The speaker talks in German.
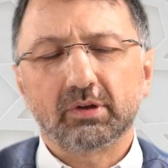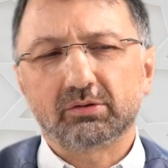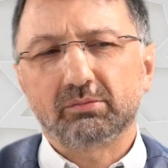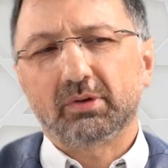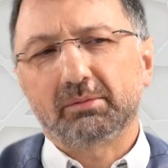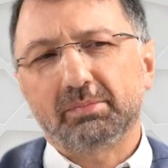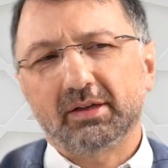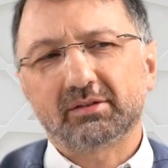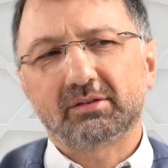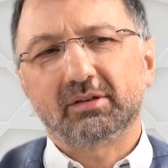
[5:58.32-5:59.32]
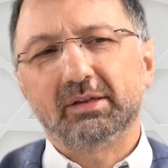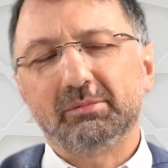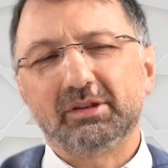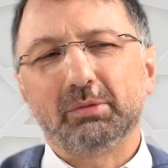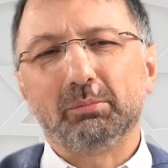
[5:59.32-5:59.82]
also man passt,
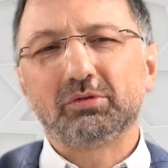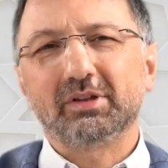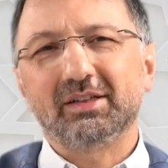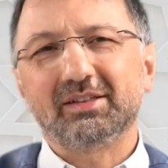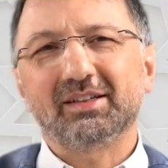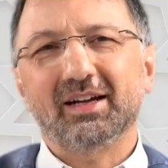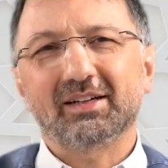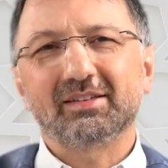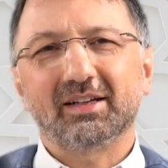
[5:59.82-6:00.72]
man muss eher die Kranken